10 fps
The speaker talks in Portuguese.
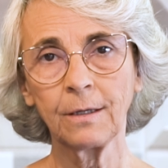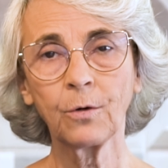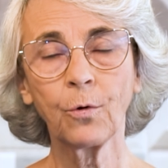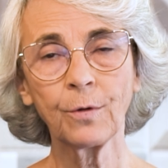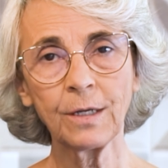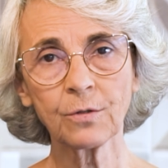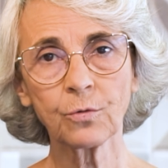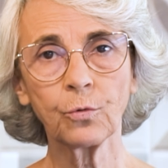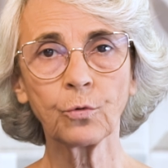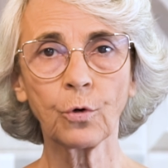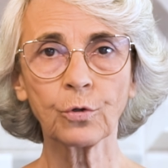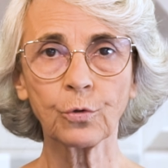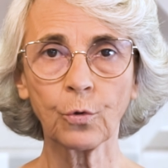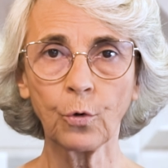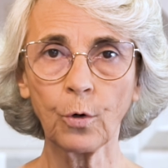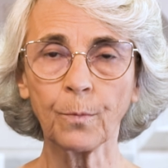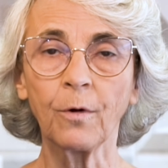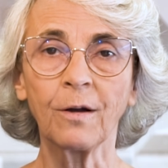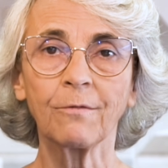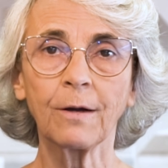e com isso o nosso corpo
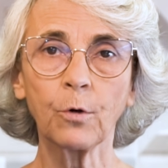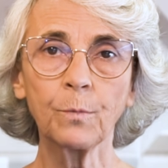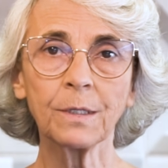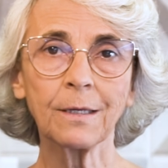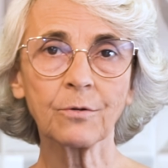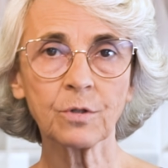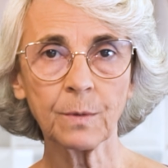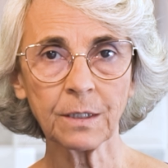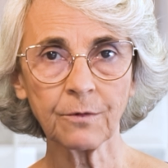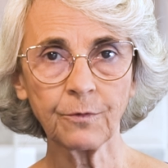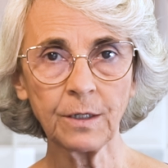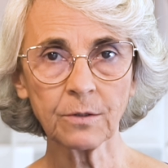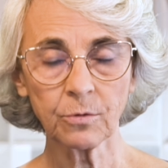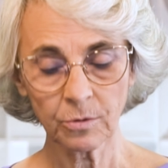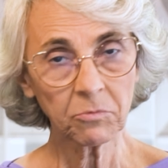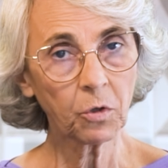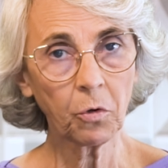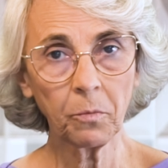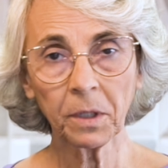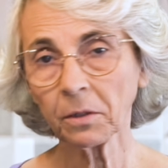vai obter os benefícios
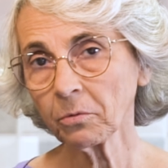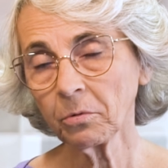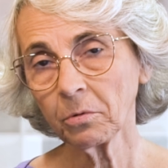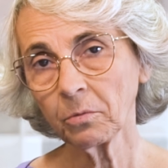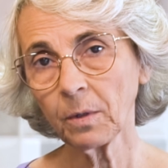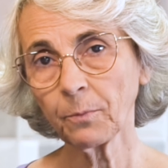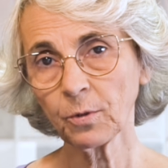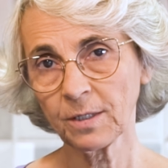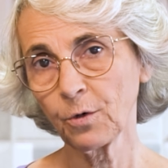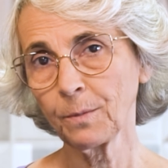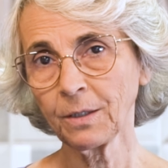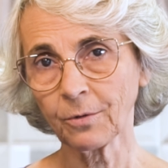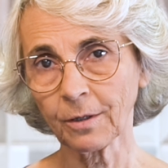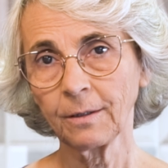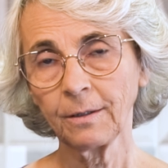comendo uma porção menor.